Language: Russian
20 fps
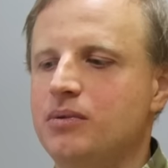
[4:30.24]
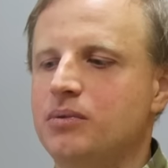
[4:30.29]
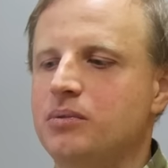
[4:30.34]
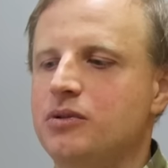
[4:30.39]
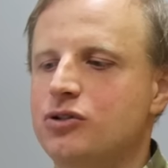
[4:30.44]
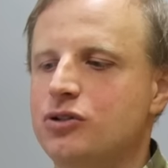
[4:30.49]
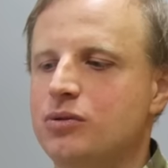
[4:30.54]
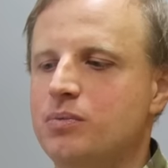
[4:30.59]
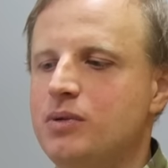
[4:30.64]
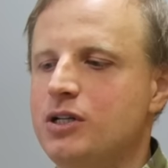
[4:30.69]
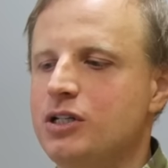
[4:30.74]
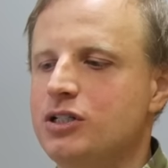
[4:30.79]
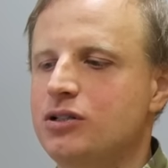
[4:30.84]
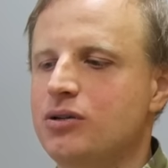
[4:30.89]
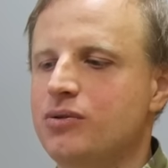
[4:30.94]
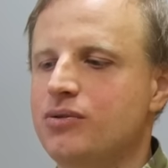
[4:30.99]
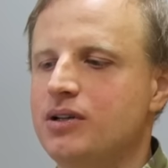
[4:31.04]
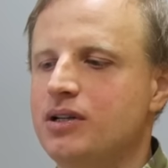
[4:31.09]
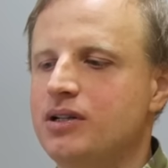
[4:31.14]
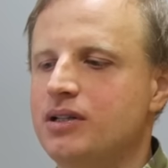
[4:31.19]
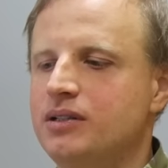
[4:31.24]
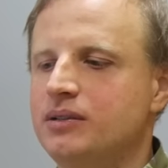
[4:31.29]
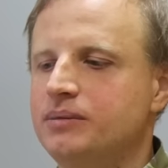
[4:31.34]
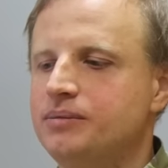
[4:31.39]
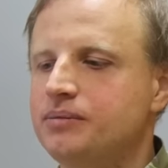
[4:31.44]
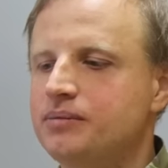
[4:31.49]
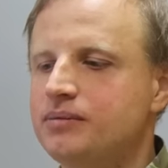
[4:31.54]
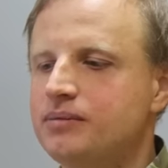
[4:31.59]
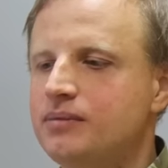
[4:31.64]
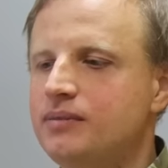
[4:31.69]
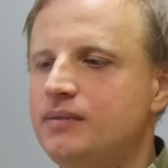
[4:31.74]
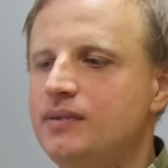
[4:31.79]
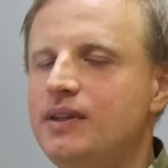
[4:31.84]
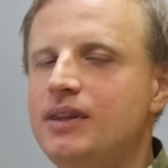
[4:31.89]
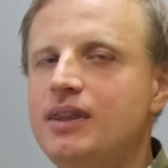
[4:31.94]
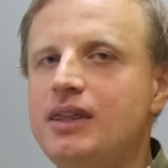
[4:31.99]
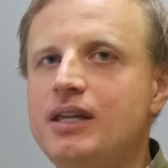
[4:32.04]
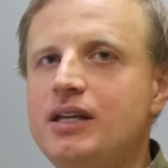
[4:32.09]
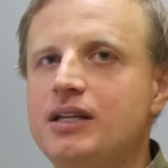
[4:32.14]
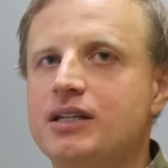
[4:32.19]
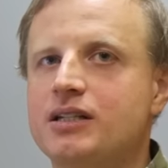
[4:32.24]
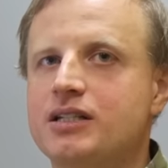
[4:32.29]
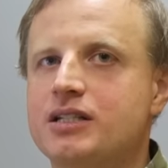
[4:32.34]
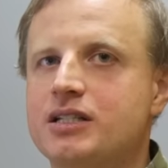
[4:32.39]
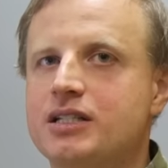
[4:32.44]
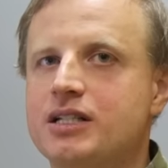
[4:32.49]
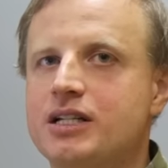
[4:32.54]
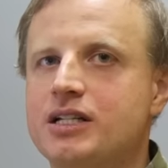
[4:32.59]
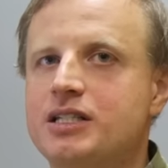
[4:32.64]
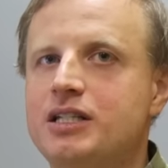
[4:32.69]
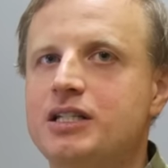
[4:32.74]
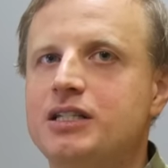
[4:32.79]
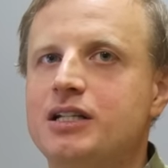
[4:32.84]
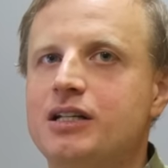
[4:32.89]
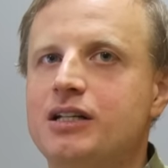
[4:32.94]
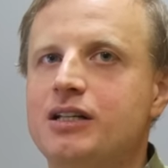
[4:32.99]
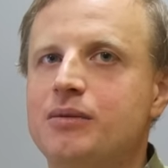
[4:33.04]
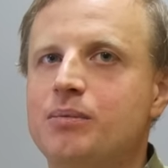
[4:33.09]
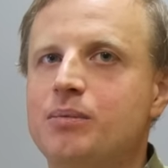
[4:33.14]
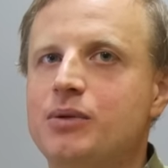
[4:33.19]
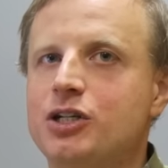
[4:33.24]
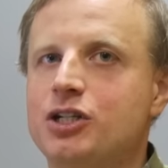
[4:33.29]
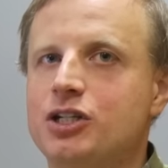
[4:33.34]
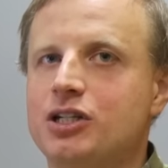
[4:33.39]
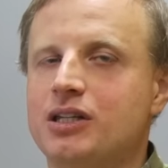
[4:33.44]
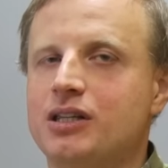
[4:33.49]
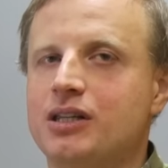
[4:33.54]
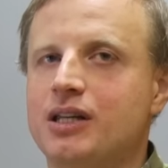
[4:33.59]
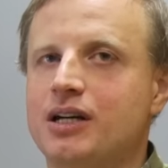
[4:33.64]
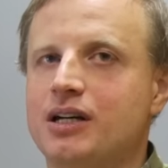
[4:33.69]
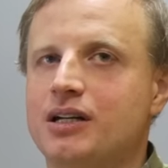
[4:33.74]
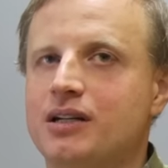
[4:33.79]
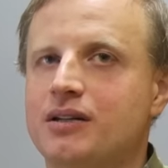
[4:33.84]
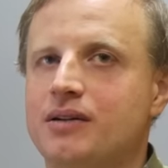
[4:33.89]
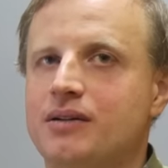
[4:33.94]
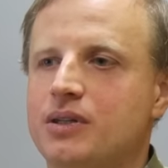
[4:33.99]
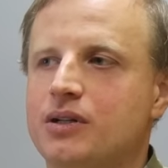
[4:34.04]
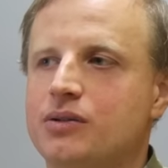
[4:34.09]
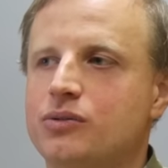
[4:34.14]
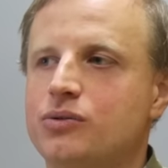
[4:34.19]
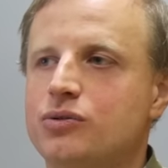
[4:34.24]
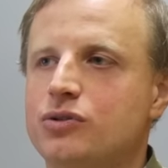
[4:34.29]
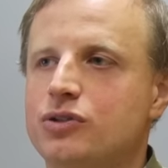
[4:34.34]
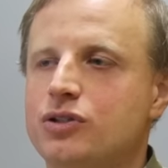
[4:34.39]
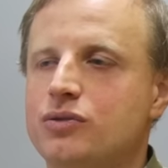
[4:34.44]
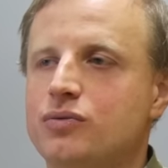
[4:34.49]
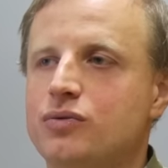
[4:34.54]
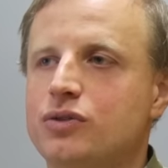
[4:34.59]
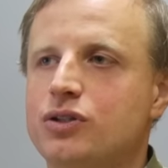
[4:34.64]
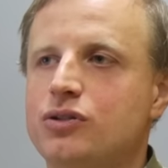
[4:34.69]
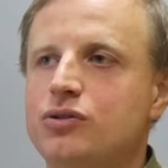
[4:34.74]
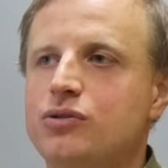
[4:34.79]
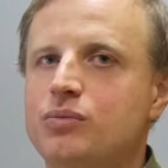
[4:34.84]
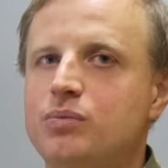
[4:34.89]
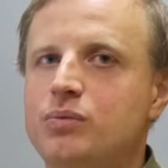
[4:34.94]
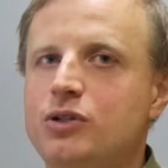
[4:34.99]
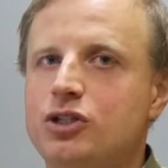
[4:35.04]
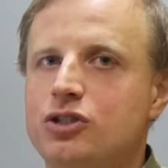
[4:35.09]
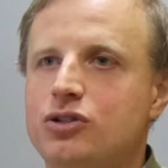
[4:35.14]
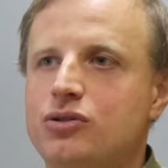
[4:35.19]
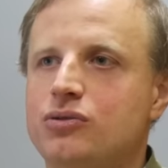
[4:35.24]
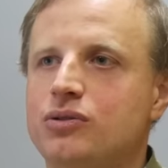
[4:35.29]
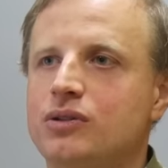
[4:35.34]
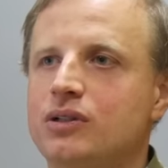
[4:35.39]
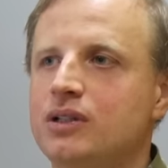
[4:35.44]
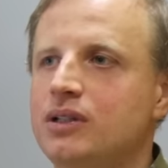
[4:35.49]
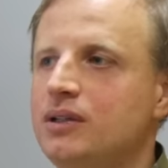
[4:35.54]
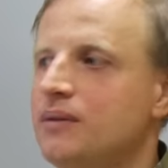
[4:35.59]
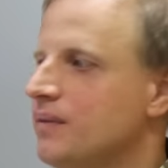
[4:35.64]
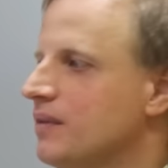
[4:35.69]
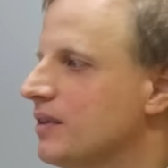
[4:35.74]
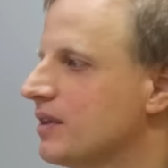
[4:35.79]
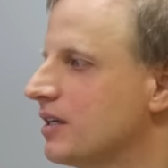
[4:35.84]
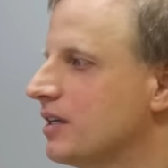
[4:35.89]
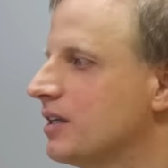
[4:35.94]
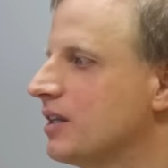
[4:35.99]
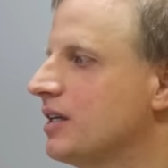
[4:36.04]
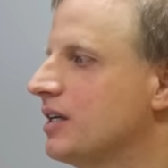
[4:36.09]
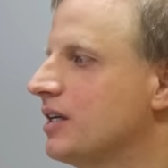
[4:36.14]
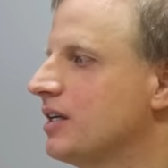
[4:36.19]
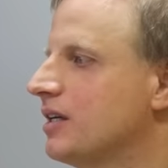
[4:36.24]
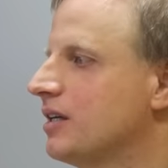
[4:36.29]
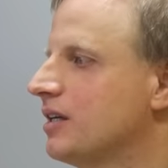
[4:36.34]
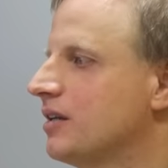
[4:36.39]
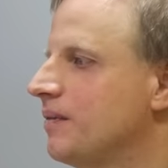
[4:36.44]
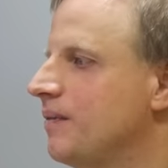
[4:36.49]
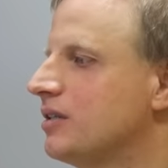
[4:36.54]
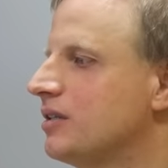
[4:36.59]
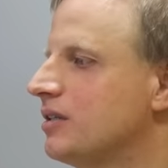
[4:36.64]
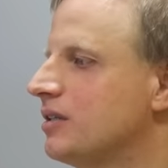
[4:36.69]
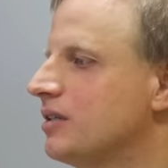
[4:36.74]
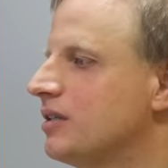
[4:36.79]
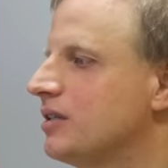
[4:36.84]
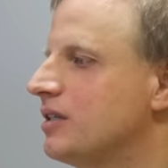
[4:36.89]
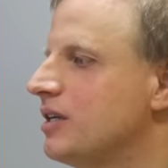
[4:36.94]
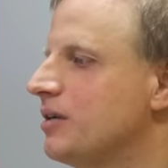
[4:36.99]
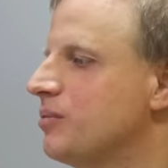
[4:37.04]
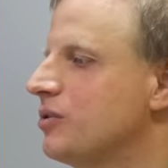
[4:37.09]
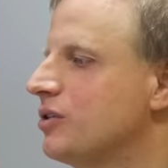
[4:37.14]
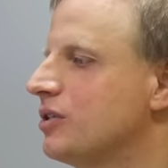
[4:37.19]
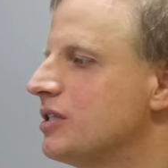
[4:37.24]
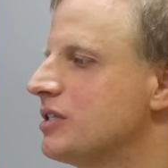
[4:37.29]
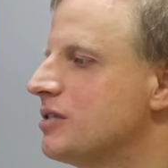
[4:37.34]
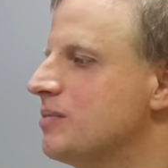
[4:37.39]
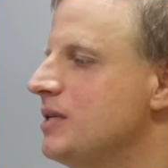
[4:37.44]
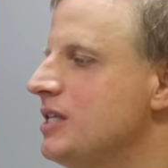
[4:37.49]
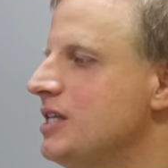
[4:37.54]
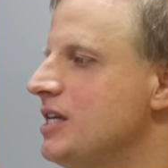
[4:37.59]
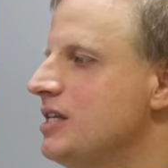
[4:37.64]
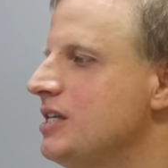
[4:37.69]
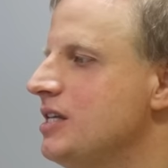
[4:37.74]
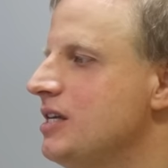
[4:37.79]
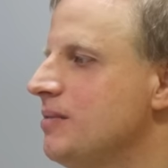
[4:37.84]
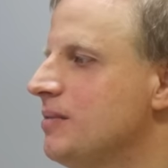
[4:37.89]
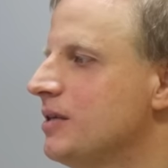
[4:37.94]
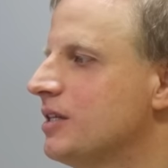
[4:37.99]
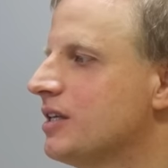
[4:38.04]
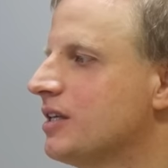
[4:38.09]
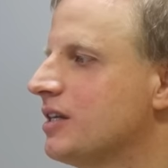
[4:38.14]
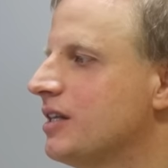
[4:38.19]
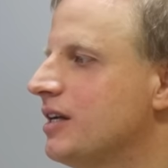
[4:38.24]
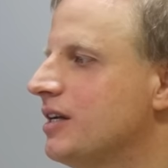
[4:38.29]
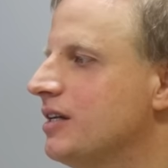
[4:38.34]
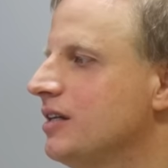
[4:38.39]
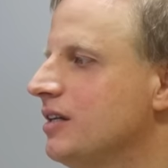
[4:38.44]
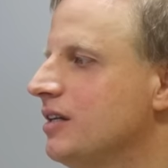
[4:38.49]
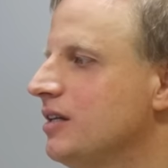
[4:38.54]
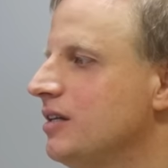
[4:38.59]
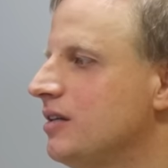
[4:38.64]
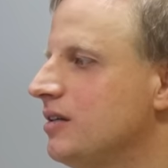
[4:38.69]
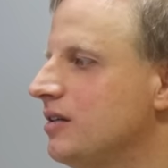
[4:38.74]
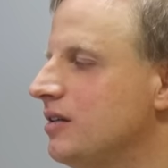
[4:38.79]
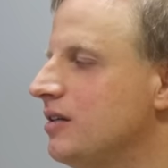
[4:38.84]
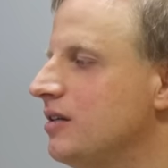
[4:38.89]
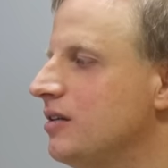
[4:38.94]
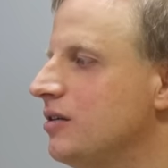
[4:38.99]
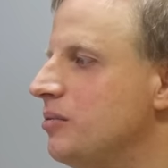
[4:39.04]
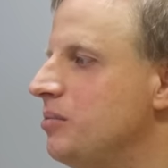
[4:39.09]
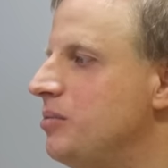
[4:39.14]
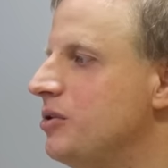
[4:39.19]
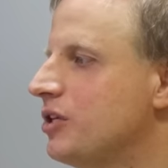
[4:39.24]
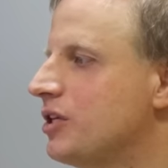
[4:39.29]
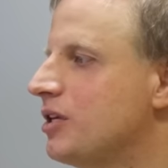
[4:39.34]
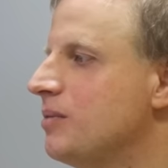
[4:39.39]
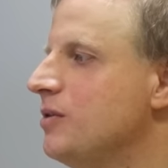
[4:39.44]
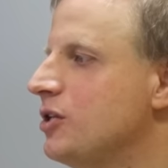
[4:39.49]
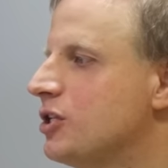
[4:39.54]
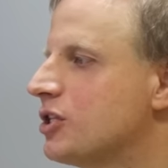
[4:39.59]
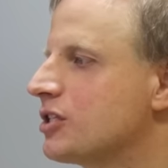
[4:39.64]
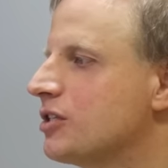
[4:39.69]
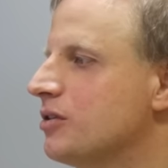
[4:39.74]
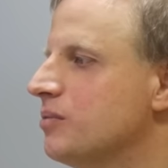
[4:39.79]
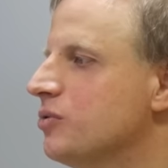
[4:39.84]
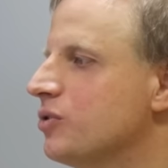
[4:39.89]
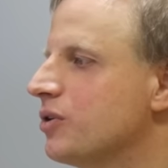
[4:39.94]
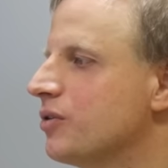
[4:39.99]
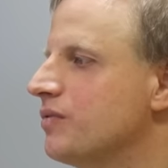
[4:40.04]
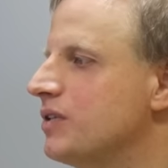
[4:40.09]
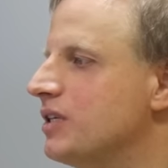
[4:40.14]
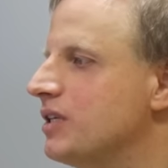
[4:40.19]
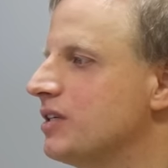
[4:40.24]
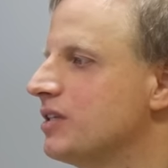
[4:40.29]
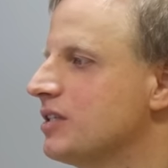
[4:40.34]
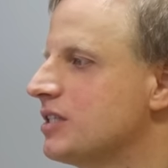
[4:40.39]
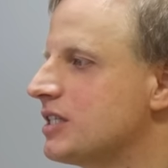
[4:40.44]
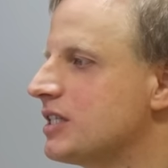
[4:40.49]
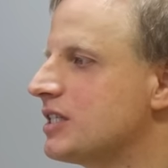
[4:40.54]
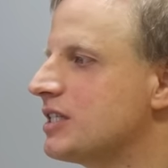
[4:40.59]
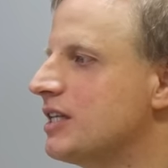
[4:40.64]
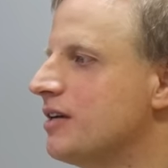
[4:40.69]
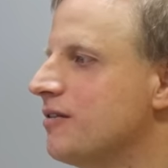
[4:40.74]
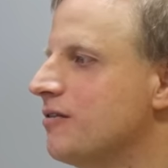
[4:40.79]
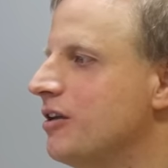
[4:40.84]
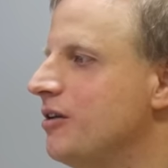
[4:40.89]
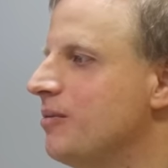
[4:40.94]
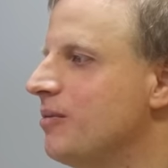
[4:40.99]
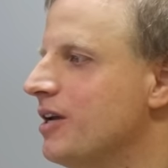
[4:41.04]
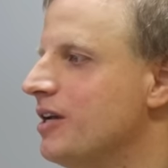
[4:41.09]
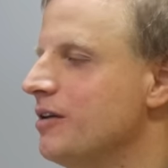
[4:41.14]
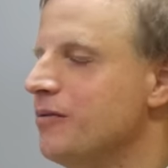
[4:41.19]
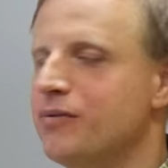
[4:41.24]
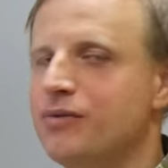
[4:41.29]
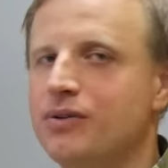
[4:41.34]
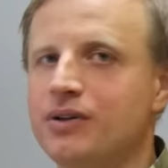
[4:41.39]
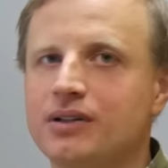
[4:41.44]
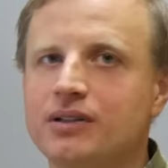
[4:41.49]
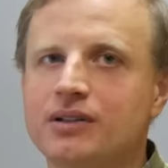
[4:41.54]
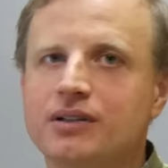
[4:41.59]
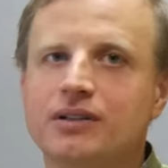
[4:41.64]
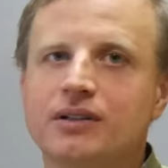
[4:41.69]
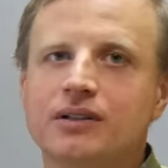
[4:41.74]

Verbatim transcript: потому что перестройка с растительной пищи на такую животную пищу, она требует изменений именно на биохимическом уровне, составе гемолимфы,